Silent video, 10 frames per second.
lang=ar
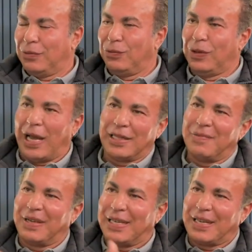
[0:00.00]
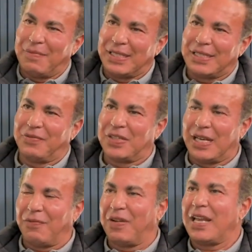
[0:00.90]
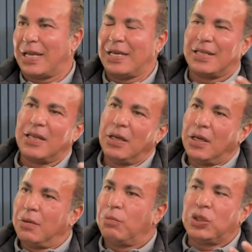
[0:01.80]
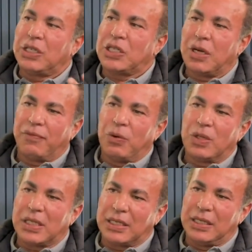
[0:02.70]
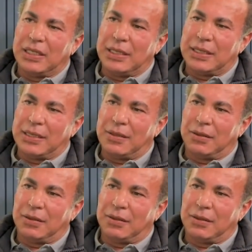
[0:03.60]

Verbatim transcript: ولحد ما جه كمان سيف زاهر فهي كانت منتشره في الوسط ان انت